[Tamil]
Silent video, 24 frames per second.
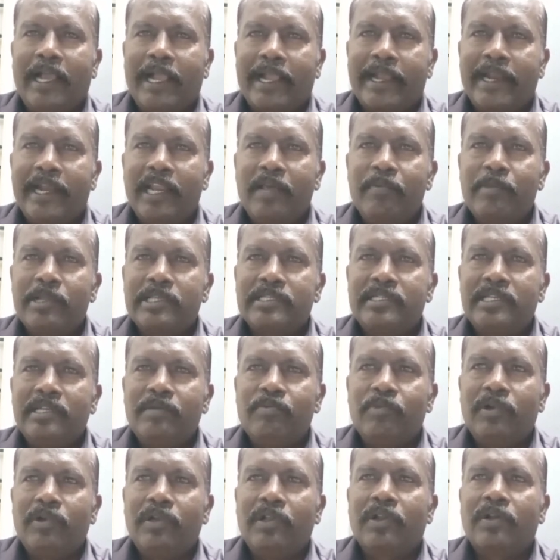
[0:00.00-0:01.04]
அகாடமிக்
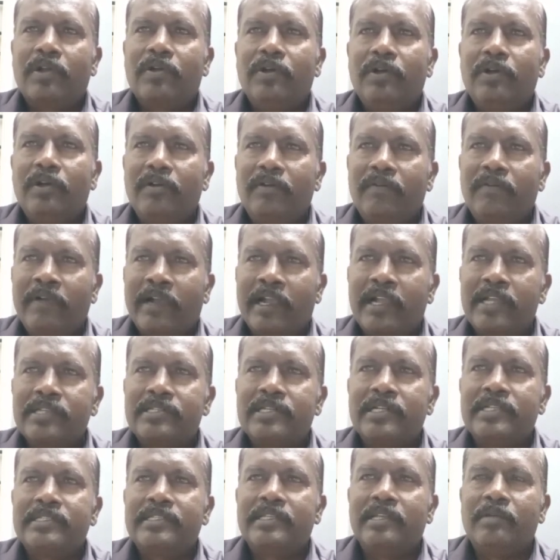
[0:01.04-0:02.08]
ஸ்ட்ரீம் ஒன்று இருக்கும்
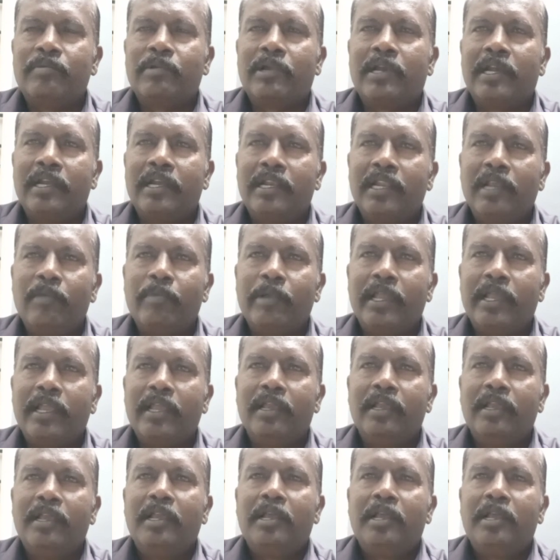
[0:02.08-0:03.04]
வொக்கேஷனல் ஸ்ட்ரீம் ரெண்டுலேயுமே